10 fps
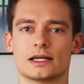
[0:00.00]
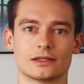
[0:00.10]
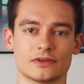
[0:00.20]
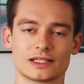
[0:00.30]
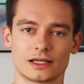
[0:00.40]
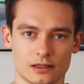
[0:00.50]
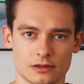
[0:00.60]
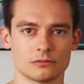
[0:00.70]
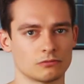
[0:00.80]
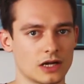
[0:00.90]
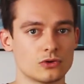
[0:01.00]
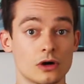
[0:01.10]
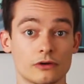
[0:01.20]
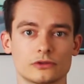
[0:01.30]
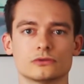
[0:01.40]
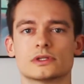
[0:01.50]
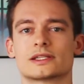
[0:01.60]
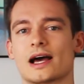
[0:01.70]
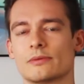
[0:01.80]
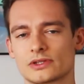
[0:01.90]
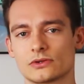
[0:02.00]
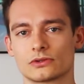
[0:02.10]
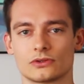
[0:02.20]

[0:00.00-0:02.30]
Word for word: Gewicht hat, aber mal nur auf die USA bezogen.